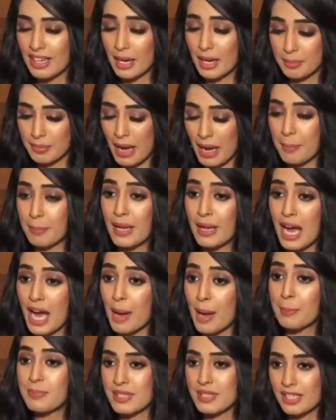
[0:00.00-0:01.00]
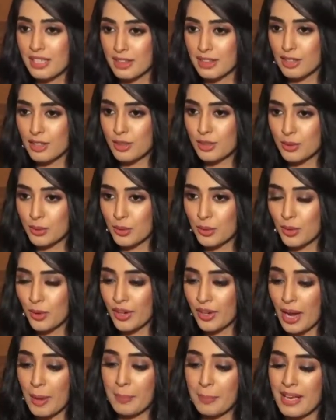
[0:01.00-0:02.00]
अब अपने आप से कितने ट्रू हो
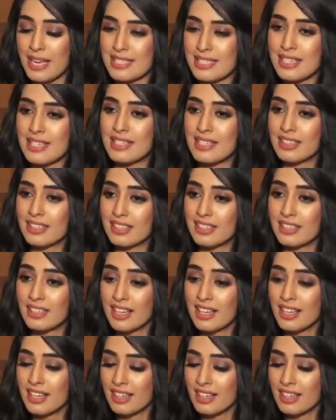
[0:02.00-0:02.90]
और आप कैसे इंडियन